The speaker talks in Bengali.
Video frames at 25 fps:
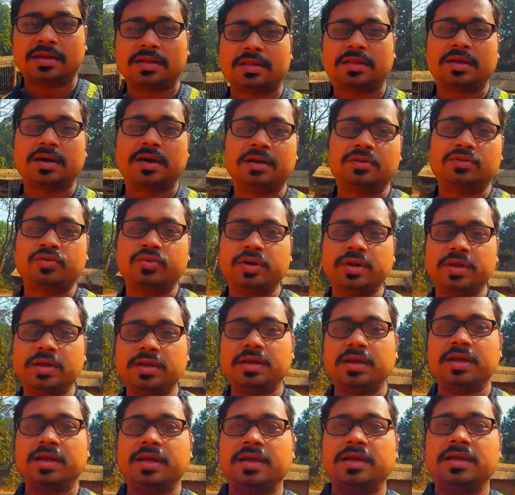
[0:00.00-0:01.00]
তার তৈরি
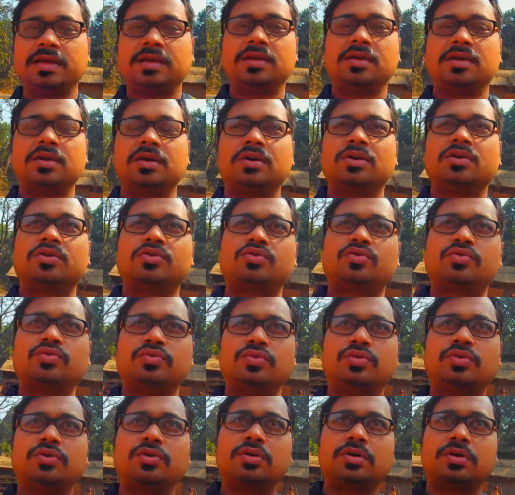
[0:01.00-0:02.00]
এই
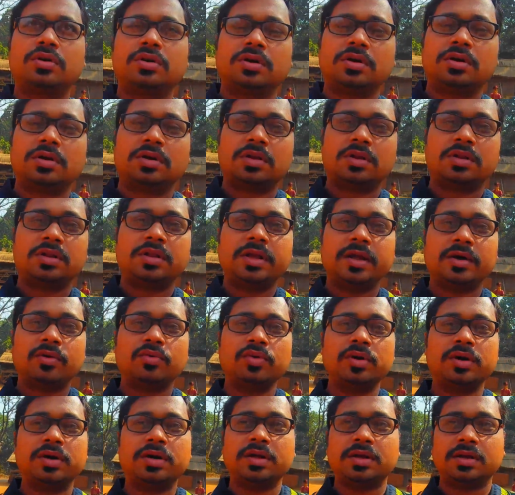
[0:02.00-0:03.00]
সুন্দর
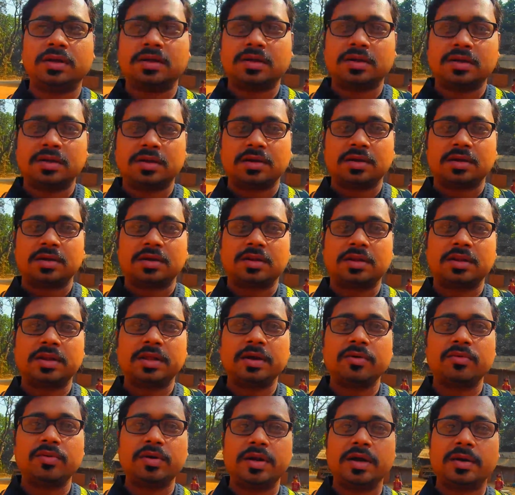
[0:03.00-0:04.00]
দেউলটি
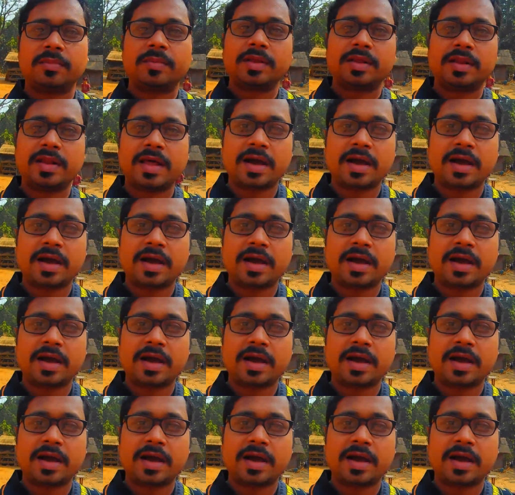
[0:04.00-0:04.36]
দেউলটি আপনাদের